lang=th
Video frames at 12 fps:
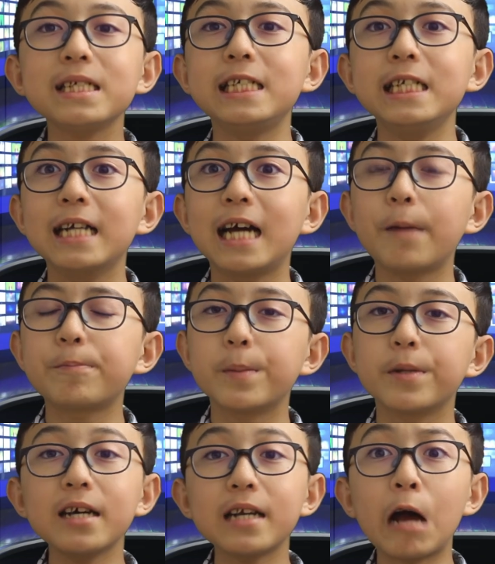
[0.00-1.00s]
ชินครับกั
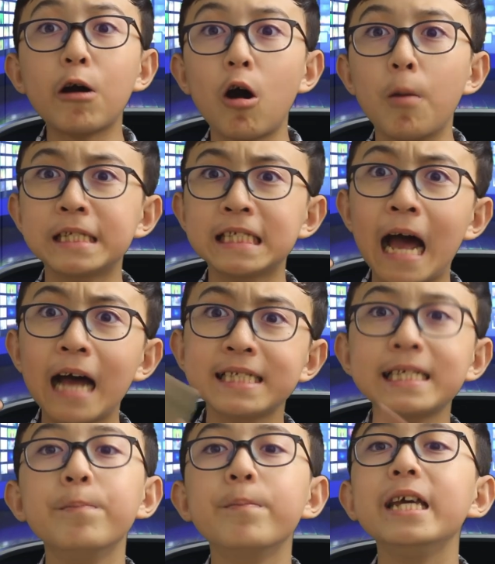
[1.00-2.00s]
บเรื่องราวของภาษา
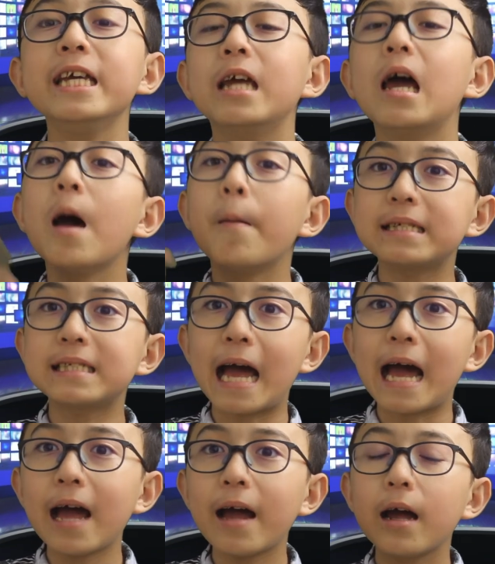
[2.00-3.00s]
Assembly ภา
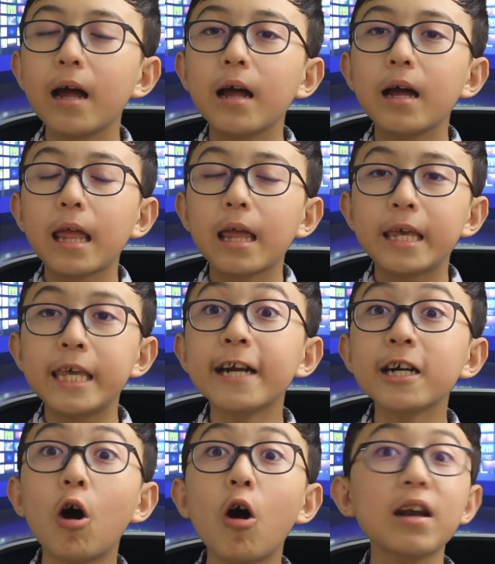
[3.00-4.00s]
ษาเขีย
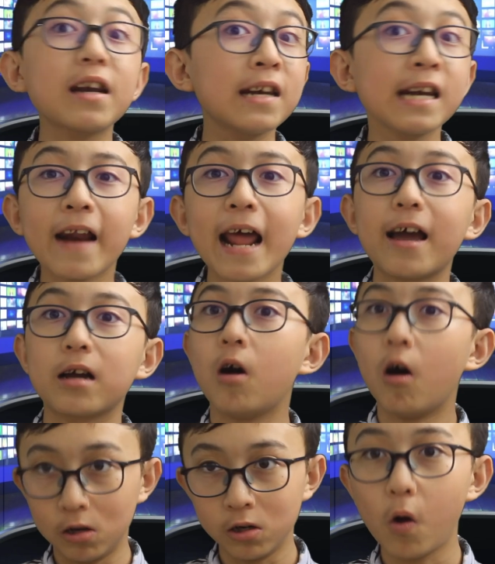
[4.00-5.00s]
นโค้ดแรก
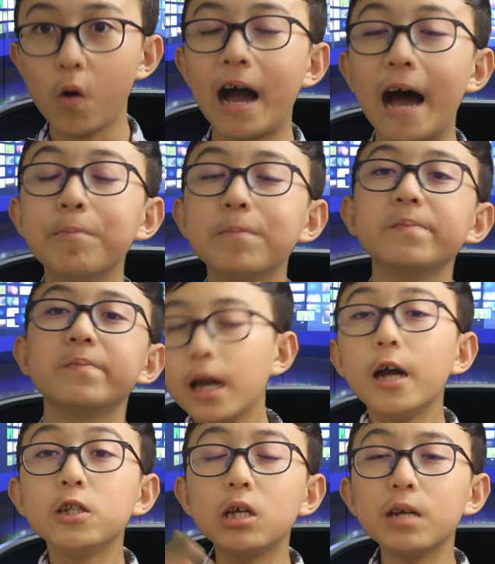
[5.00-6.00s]
ของโลกครับ
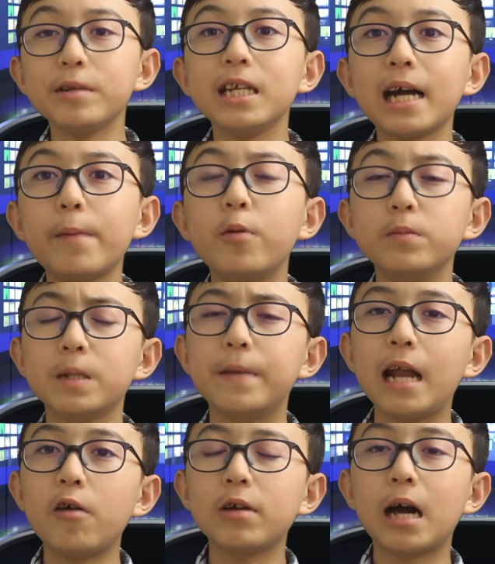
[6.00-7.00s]
เรื่องนี้นะครับผมจะ
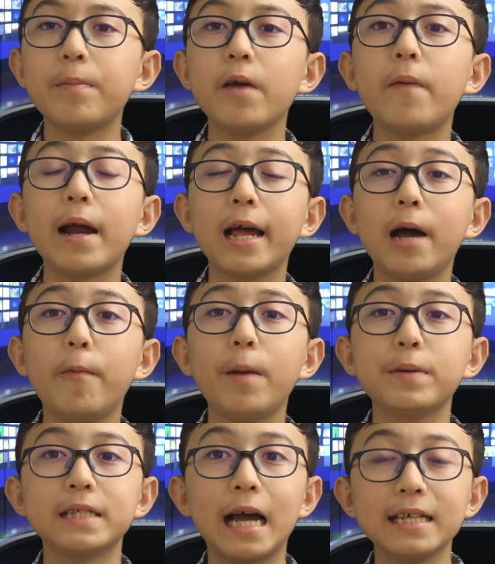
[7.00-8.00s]
มาเล่านะคะให้ฟังนะครับ
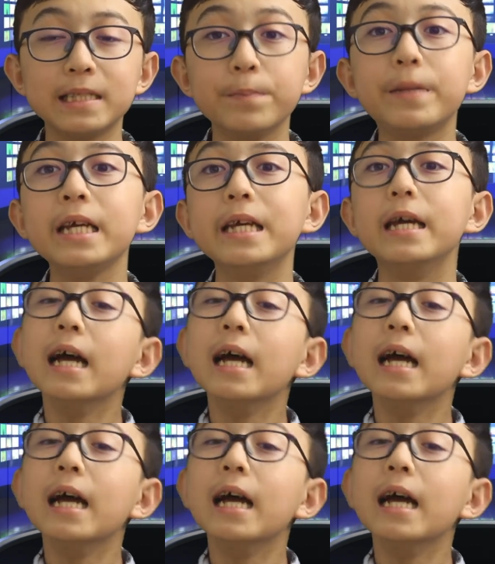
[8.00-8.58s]
ว่าภาษา Assembly